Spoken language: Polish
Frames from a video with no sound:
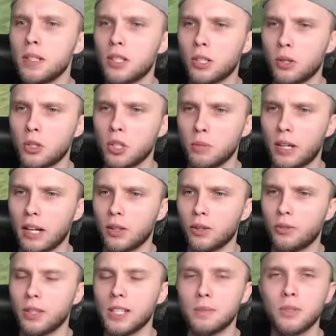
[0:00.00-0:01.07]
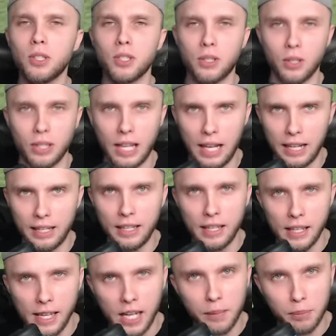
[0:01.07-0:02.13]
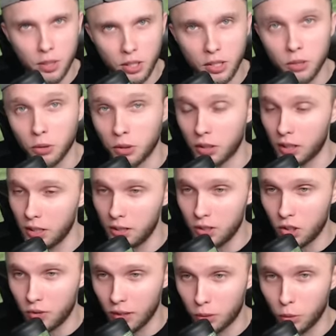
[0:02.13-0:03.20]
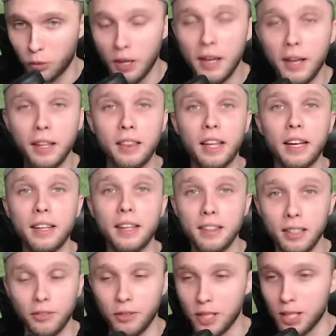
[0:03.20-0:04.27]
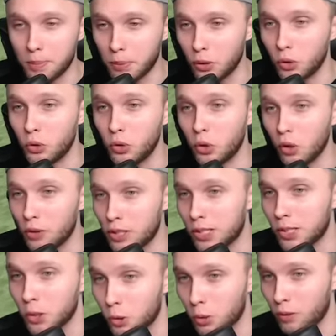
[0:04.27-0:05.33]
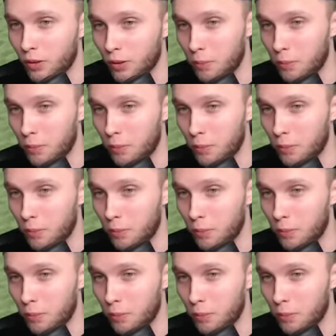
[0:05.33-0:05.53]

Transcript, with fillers: do naszego ziomka, dowiedzmy się co dalej i jak przejść do tych innych światów, na inne wyspy, do nowych struktur